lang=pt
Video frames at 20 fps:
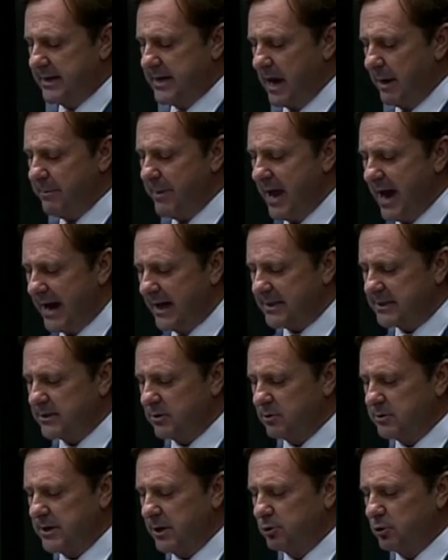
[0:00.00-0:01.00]
que
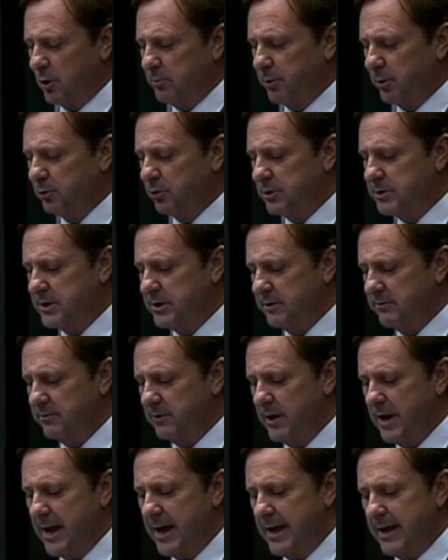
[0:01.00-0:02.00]
ameaça o setor
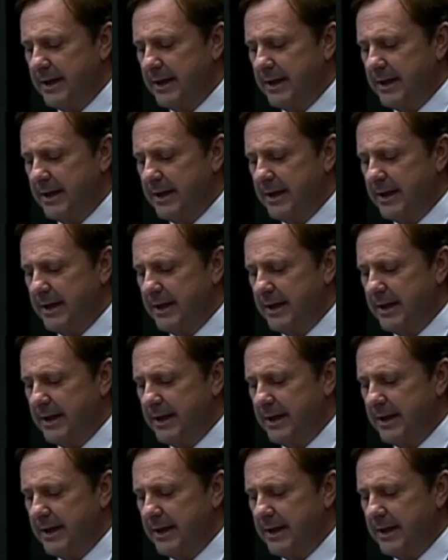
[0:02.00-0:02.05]
produtivo